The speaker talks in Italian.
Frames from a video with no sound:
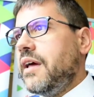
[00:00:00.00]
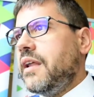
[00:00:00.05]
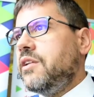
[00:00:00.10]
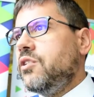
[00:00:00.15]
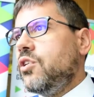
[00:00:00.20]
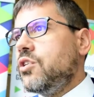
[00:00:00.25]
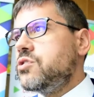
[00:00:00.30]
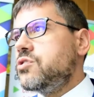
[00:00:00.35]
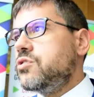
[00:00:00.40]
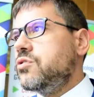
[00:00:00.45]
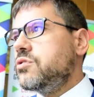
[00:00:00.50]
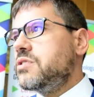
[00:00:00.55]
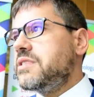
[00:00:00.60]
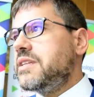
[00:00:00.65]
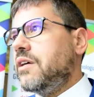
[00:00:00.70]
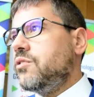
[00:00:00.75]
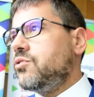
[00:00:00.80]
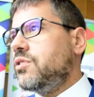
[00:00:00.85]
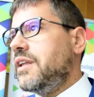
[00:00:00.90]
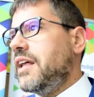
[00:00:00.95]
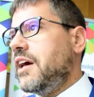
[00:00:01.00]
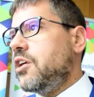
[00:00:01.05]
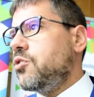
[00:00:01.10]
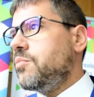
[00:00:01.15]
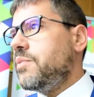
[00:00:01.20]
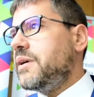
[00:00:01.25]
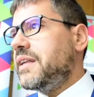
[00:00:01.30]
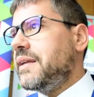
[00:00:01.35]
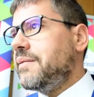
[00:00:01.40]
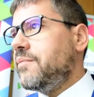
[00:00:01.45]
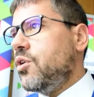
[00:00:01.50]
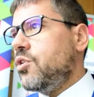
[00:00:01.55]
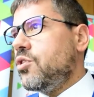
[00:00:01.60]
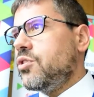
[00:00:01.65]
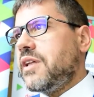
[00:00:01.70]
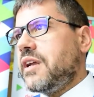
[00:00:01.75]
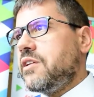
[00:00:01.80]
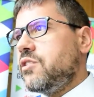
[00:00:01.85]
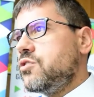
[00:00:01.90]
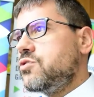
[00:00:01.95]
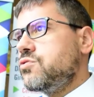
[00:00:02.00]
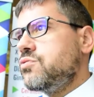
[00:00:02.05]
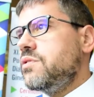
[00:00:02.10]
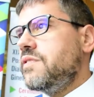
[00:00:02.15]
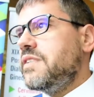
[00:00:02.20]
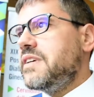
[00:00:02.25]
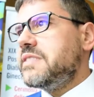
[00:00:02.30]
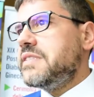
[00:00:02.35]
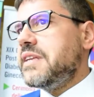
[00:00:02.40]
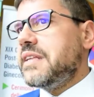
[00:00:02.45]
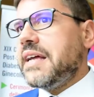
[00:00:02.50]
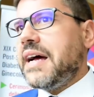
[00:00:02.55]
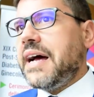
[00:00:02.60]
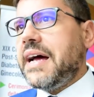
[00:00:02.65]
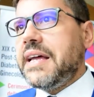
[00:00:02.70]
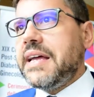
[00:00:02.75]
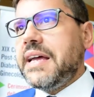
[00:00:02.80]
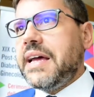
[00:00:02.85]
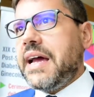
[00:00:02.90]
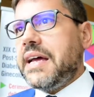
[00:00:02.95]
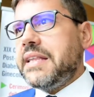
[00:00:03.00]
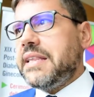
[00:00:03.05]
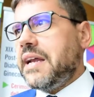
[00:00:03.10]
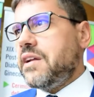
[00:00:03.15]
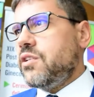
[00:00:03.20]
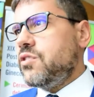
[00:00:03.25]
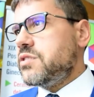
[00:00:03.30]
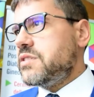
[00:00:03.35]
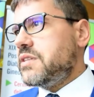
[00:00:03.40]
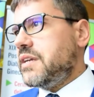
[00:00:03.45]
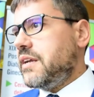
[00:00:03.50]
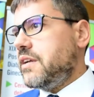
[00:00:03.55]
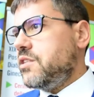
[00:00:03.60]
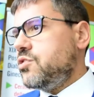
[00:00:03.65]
il nostro straordinario patrimonio della nostra università e della nostra